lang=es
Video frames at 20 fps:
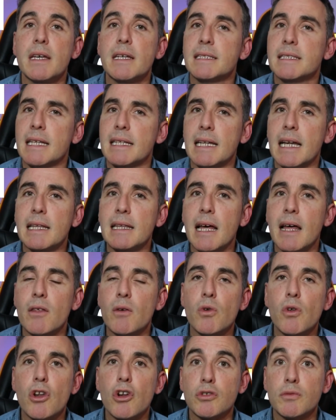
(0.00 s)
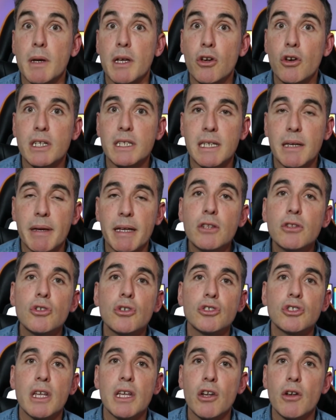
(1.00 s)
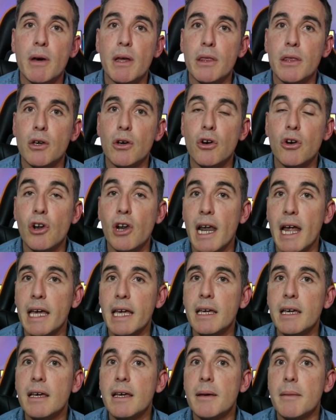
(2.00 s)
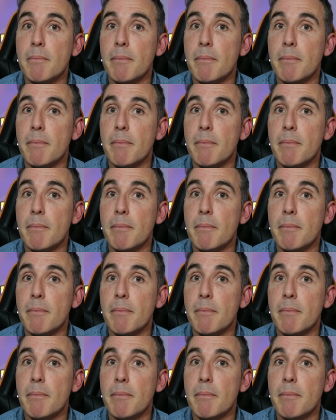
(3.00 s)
Se trata de uno de los mayores eventos de innovación online